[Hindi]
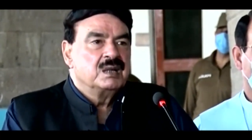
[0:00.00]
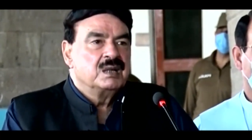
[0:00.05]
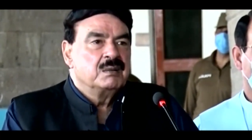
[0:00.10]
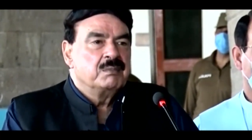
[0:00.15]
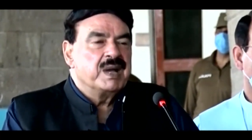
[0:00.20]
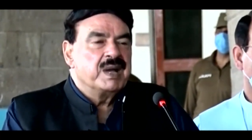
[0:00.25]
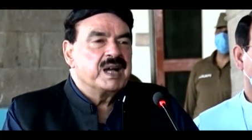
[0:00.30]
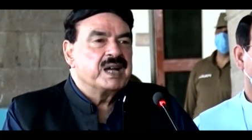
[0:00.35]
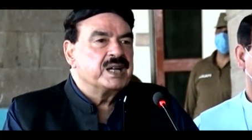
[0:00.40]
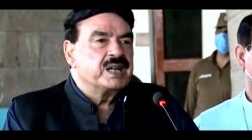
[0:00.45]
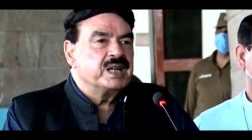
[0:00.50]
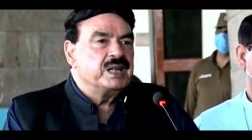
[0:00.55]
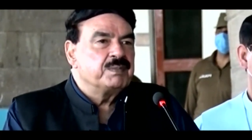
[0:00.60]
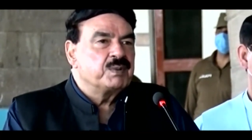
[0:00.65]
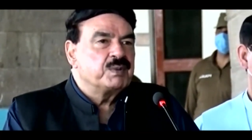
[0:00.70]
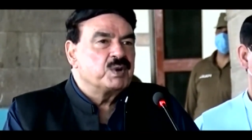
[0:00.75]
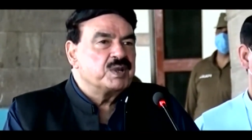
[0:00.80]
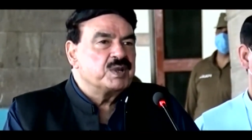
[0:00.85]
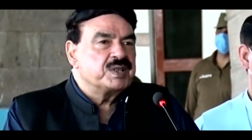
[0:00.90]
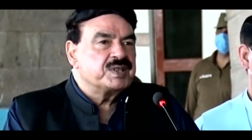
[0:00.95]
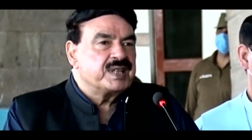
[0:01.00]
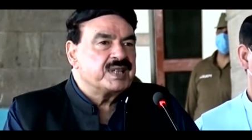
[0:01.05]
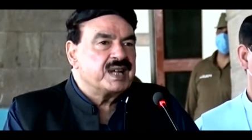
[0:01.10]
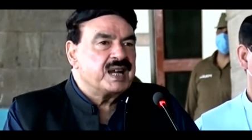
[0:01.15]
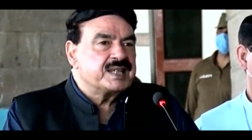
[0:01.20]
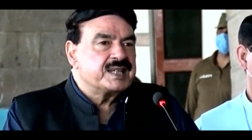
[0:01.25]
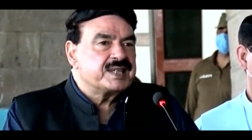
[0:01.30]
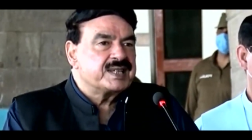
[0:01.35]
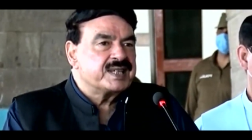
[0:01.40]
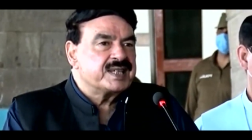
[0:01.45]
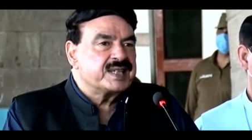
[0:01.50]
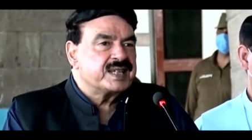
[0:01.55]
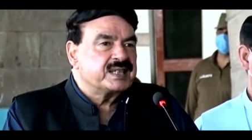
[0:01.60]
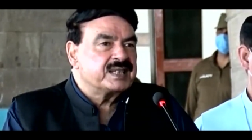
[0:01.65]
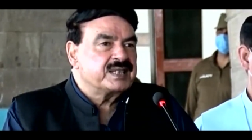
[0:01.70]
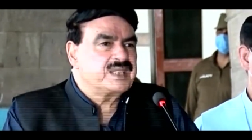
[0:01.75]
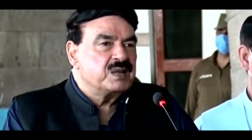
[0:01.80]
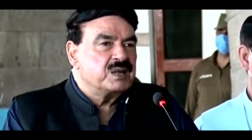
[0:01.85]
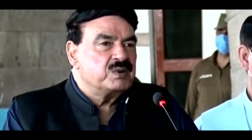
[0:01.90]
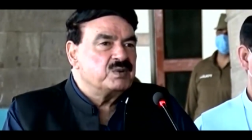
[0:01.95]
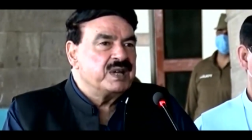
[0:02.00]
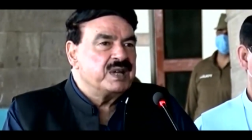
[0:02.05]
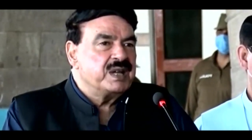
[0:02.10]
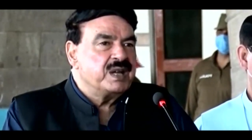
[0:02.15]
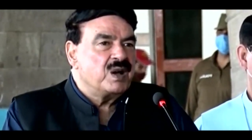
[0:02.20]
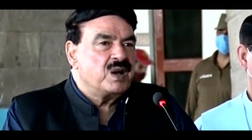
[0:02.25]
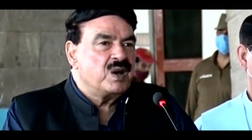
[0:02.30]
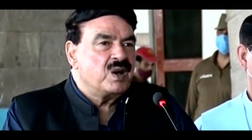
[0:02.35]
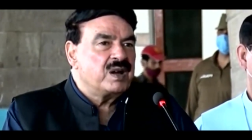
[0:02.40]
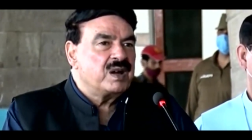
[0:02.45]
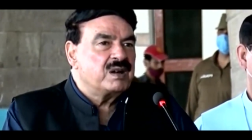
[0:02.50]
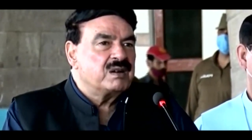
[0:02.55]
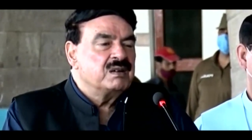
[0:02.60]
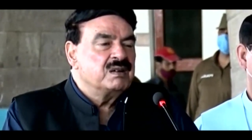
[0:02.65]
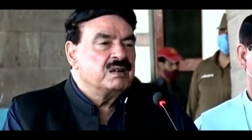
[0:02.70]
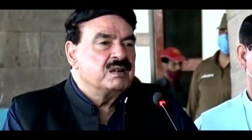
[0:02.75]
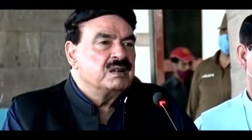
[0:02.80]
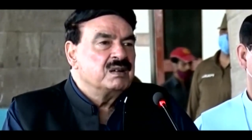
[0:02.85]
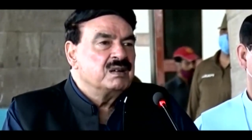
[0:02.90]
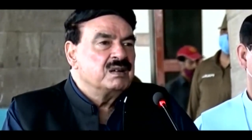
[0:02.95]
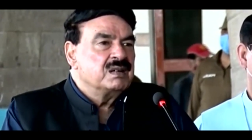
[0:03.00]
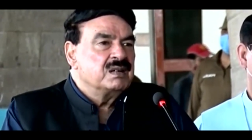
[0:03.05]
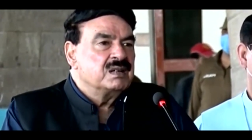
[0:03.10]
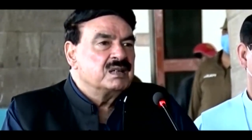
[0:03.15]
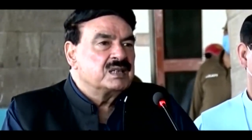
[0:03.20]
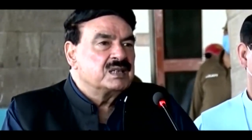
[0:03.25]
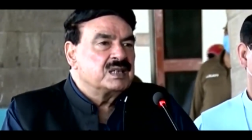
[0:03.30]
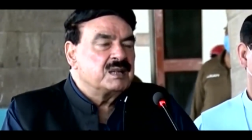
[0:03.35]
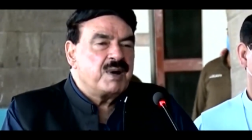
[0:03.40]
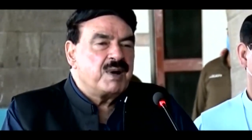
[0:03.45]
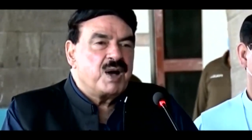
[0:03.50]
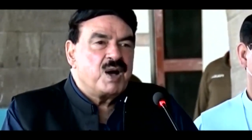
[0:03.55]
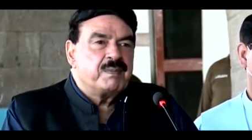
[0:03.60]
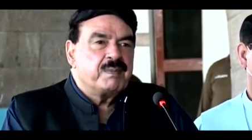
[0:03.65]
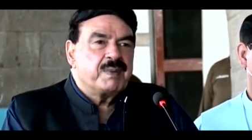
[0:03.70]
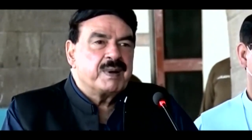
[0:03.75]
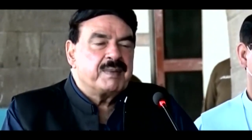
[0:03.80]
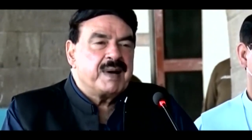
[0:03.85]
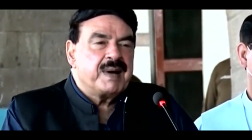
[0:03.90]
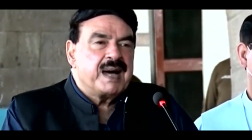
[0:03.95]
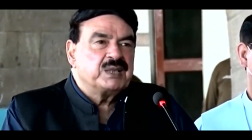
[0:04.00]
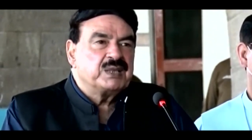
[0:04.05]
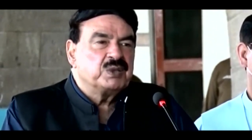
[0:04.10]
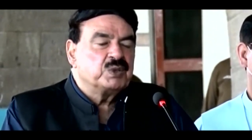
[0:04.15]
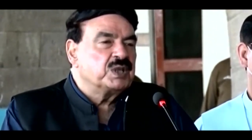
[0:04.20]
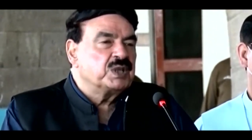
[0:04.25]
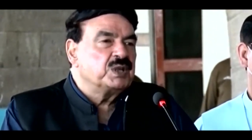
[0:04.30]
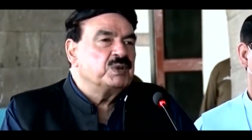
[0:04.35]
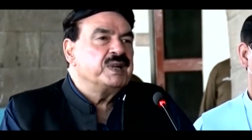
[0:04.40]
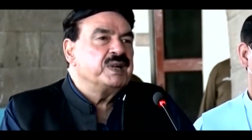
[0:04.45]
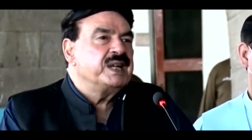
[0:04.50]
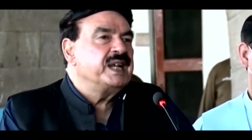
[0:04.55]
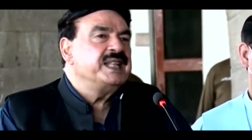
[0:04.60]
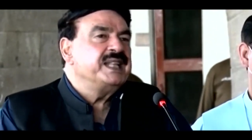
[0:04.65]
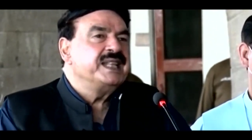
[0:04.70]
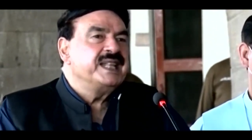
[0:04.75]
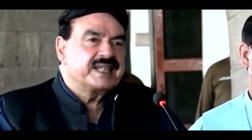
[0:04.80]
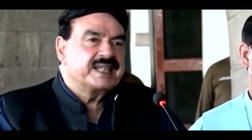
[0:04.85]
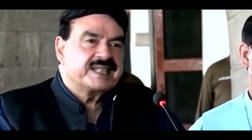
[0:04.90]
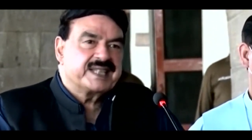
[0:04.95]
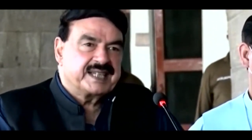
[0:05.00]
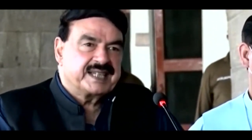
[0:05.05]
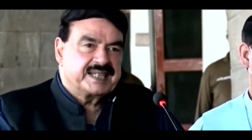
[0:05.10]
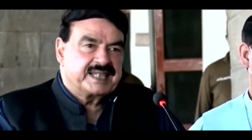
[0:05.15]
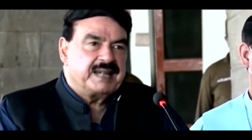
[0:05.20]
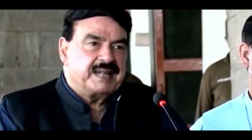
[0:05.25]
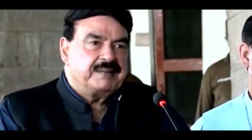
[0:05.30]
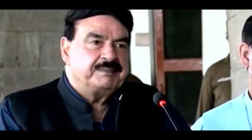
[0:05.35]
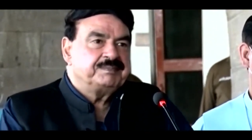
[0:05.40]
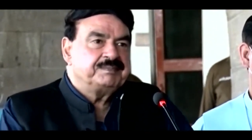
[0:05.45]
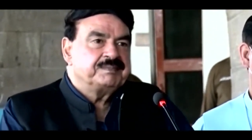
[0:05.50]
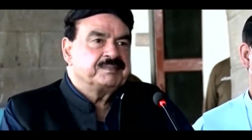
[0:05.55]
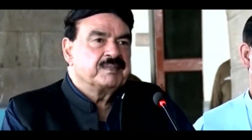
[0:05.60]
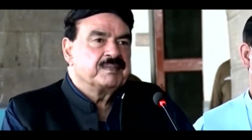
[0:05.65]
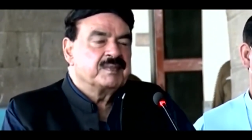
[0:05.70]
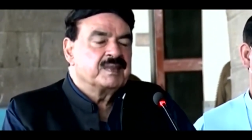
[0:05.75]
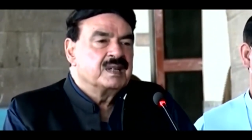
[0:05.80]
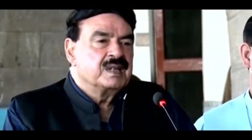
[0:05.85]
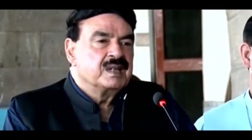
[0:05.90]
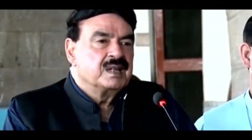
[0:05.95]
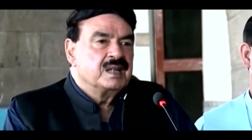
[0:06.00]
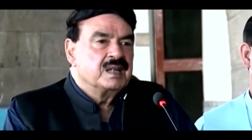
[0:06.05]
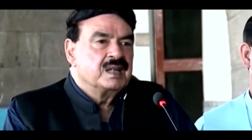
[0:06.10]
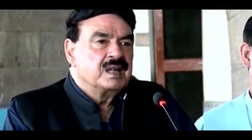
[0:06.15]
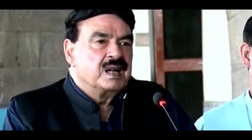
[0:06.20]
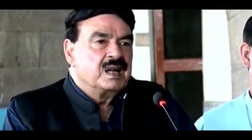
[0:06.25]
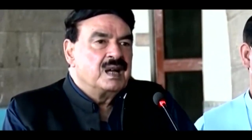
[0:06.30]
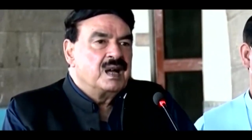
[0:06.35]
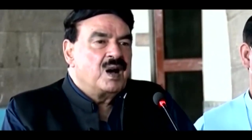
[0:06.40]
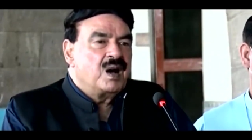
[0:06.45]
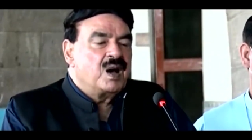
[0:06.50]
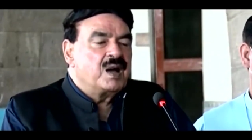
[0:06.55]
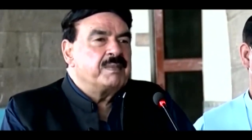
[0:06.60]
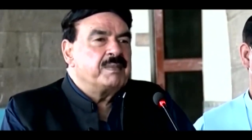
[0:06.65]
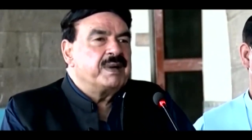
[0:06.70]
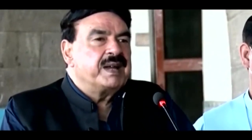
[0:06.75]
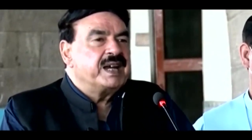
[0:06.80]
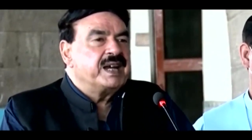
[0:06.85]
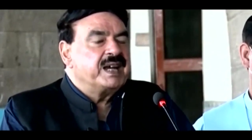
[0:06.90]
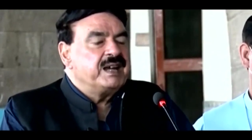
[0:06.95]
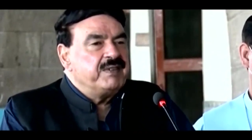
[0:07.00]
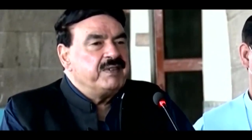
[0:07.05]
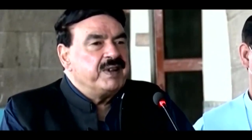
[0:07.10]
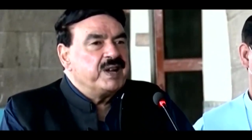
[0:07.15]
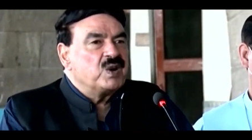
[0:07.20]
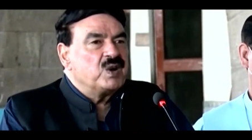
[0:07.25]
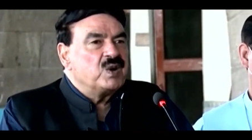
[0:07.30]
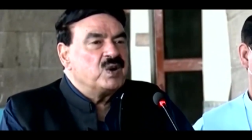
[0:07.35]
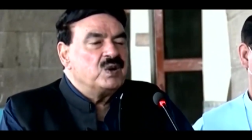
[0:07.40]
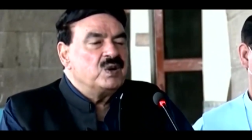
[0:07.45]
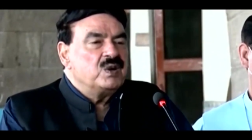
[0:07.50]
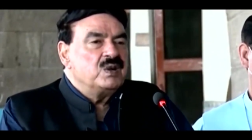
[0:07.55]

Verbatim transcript: मैं गरीब को इस तरह सिसकते हुए और तबाह बर्बाद होते हुए नहीं देख सकता और मैं रेलवे को